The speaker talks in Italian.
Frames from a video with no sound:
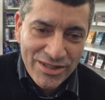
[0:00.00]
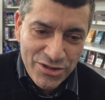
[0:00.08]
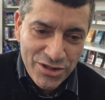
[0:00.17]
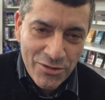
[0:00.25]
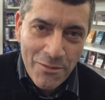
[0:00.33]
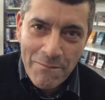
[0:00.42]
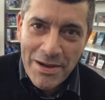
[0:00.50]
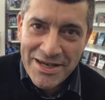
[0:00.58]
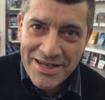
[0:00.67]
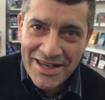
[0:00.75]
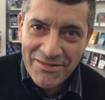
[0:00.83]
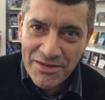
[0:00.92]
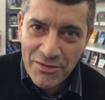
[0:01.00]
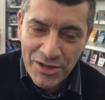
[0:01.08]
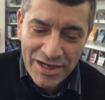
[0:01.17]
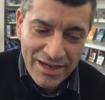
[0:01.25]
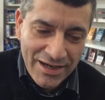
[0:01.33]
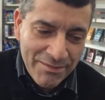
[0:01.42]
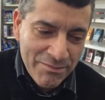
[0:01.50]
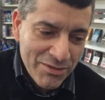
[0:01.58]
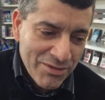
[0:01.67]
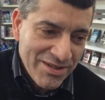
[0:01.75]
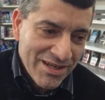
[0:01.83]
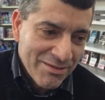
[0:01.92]
gli unici compagni che avevano erano i libri,
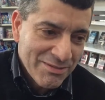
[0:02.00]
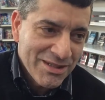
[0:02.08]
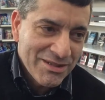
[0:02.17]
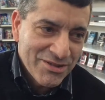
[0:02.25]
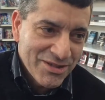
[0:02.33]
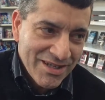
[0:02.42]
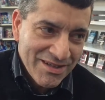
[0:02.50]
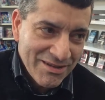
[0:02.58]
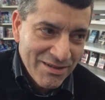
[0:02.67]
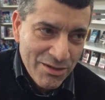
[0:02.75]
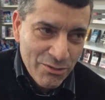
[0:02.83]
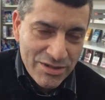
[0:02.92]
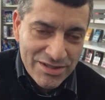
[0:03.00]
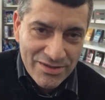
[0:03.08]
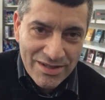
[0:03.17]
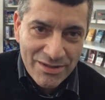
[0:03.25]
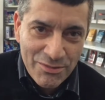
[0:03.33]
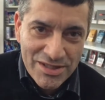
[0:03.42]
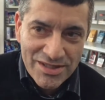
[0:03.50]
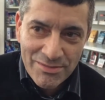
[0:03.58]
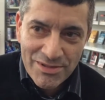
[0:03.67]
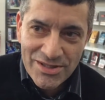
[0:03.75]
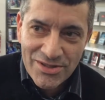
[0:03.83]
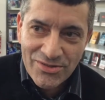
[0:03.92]
quindi c'era questa, questa,
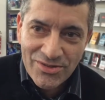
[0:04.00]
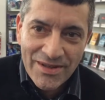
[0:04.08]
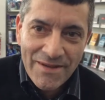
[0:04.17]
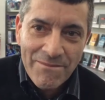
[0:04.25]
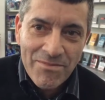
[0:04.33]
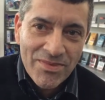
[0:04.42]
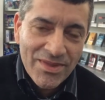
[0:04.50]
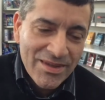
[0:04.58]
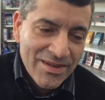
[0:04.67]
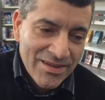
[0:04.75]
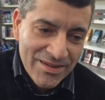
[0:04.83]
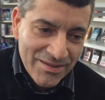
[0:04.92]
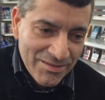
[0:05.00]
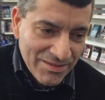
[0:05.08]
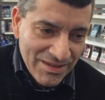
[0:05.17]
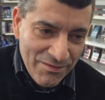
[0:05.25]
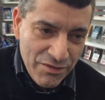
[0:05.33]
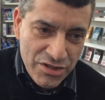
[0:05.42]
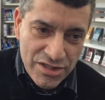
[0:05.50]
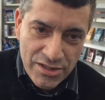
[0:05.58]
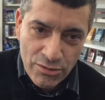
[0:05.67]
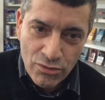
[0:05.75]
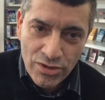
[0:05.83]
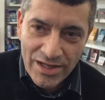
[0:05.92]
passione. Le
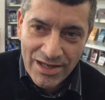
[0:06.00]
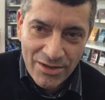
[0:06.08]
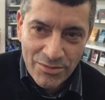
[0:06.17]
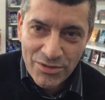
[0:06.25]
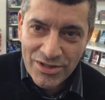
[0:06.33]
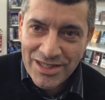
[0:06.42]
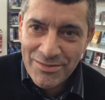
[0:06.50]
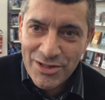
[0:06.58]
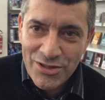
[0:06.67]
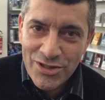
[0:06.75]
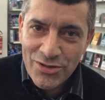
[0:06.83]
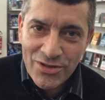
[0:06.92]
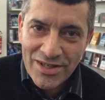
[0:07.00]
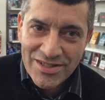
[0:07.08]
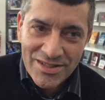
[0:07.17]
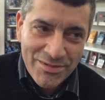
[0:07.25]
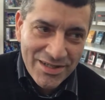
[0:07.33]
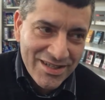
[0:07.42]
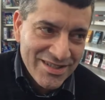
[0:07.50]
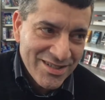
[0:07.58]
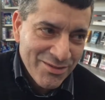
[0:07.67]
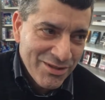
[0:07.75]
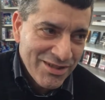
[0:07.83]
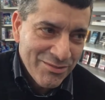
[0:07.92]
vicissitudini hanno portato i miei genitori a
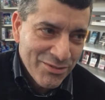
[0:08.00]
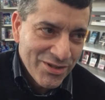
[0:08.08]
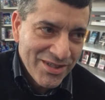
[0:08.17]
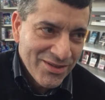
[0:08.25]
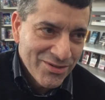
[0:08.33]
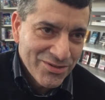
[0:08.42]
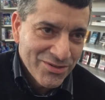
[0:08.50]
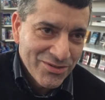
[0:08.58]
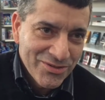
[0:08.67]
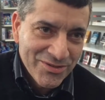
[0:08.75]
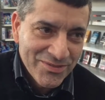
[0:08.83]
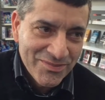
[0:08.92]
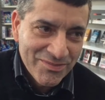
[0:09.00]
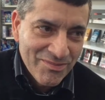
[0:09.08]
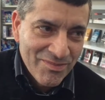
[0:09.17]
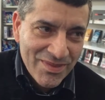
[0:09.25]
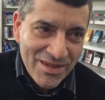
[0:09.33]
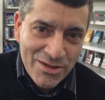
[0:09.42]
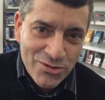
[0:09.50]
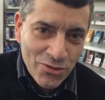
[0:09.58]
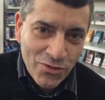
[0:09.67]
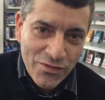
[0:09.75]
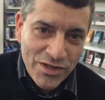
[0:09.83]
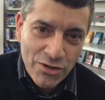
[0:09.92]
separarsi, quindi poi io sono,
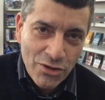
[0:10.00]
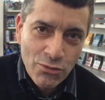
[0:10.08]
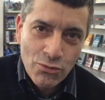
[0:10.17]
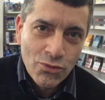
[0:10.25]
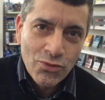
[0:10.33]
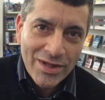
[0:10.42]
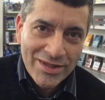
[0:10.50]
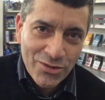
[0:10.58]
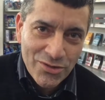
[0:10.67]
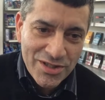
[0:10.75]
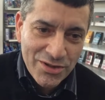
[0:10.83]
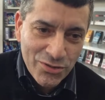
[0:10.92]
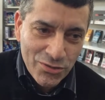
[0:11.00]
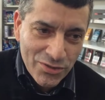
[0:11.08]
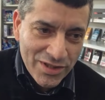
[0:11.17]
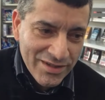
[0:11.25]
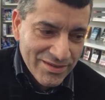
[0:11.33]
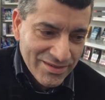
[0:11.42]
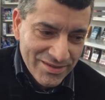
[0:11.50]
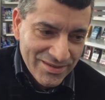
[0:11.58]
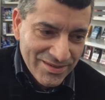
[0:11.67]
sono finito in tutto altro settore